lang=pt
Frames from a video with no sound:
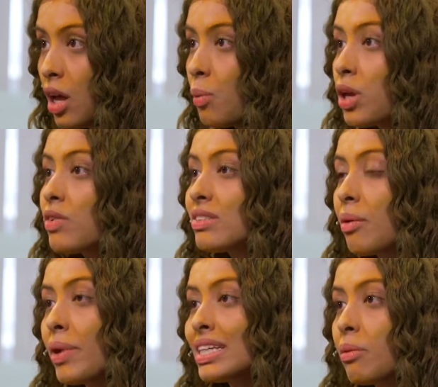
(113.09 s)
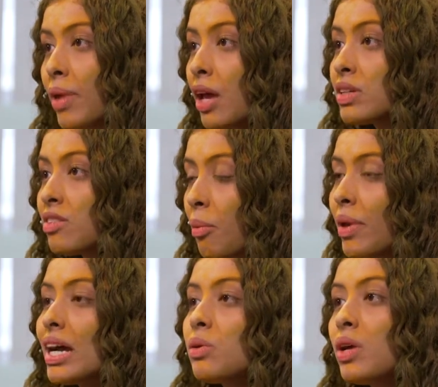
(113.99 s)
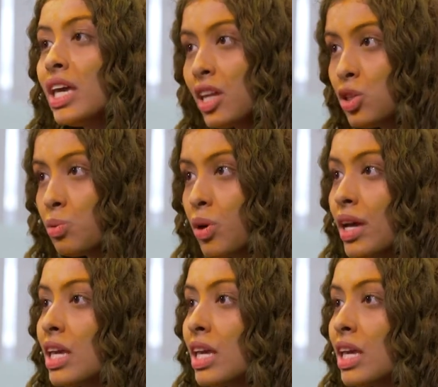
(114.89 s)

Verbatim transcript: porque você vai perceber que você vai pegando o ritmo,